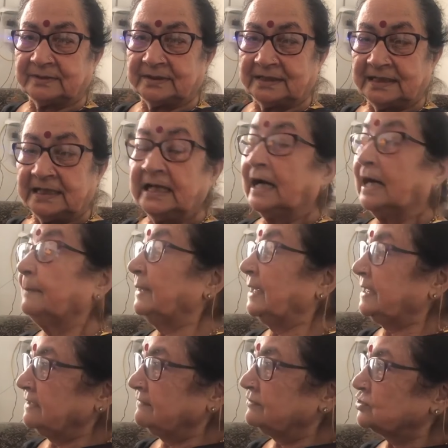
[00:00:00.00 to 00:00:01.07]
अच्छा
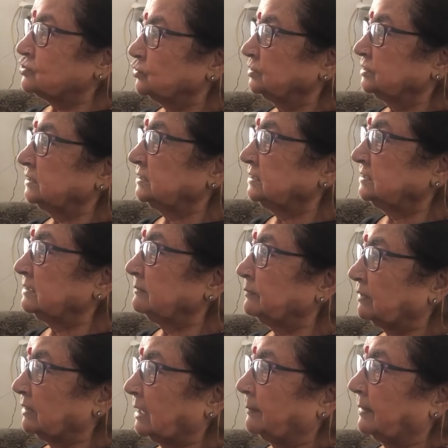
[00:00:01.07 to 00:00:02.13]
मैं न्यूज सुनती थी
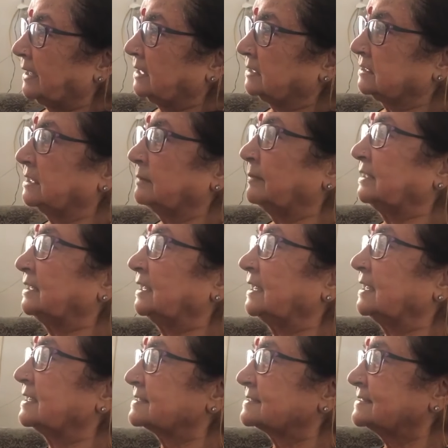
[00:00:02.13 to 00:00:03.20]
तब अब आया था तो ये
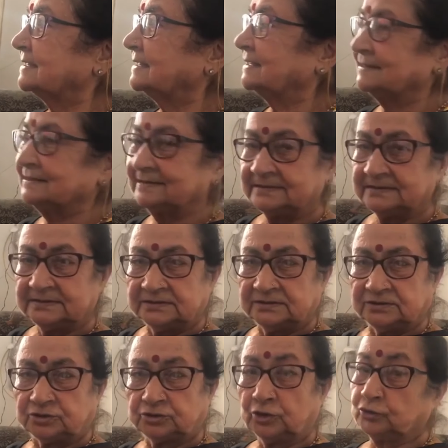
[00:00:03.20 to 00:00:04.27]
बदलाया इसने
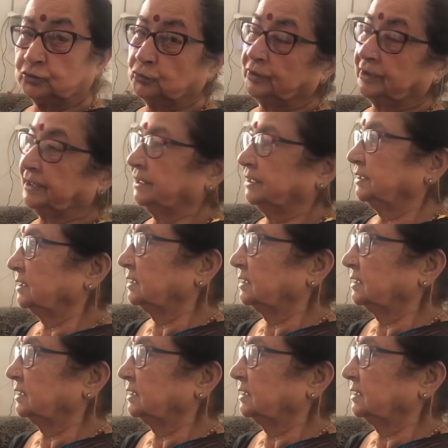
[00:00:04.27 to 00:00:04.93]
अच्छा चुटकू ने